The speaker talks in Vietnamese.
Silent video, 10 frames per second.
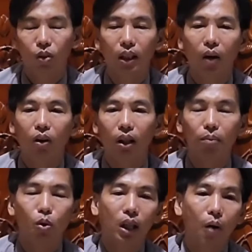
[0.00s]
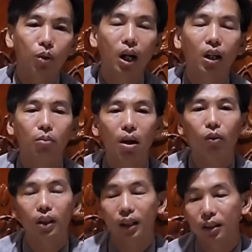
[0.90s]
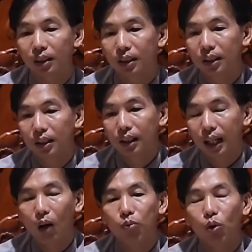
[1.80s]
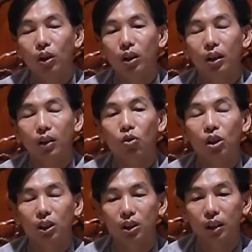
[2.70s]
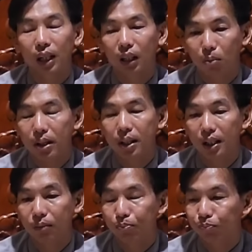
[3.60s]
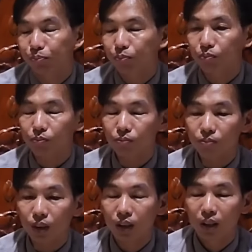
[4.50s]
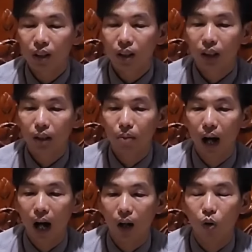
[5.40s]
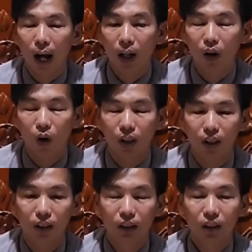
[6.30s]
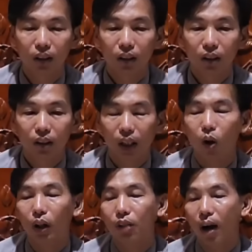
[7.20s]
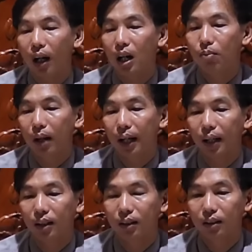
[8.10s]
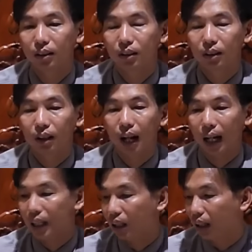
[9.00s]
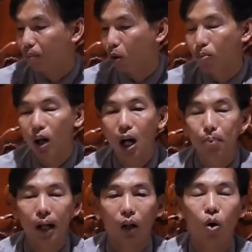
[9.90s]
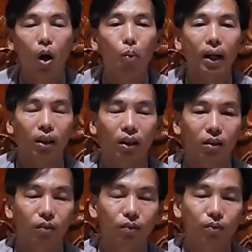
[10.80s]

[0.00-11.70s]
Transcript: con tạo nó đây một tạo mới rơi nước mắt quý vị cái lòng của người của người xưa người ta từ biên vậy đó khi mà con ăn rồi đó thì thôi cái phần cơm này á là cả như cái buổi bữa cơm này là con không ăn nữa